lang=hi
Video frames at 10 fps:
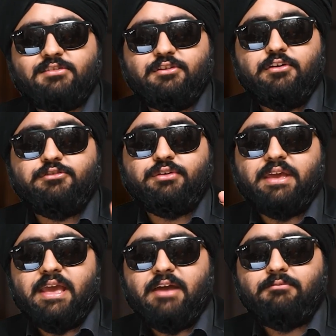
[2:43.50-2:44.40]
ब्लास्टर जो
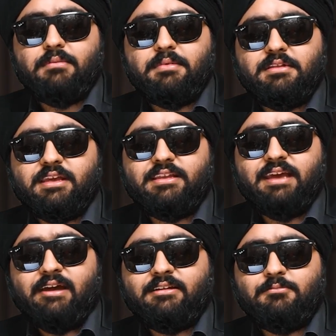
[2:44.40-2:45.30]
कि है विमेन की
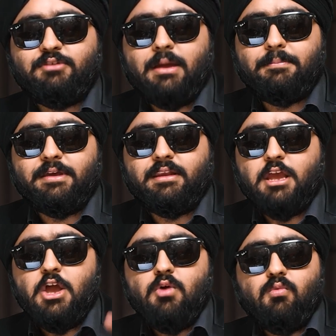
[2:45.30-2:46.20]
टैग टीम
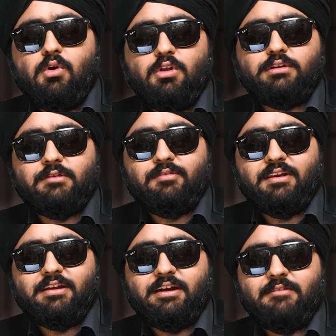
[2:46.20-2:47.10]
चैंपियन वो लोग
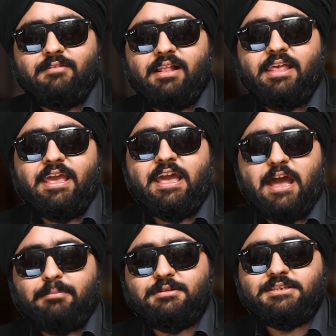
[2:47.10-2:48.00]
डिफेंड करने वाले
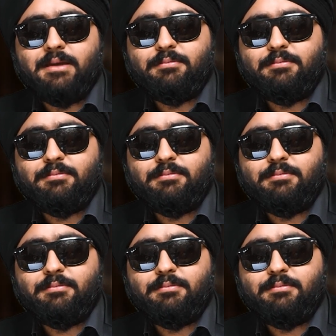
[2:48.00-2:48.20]
हैं अपनी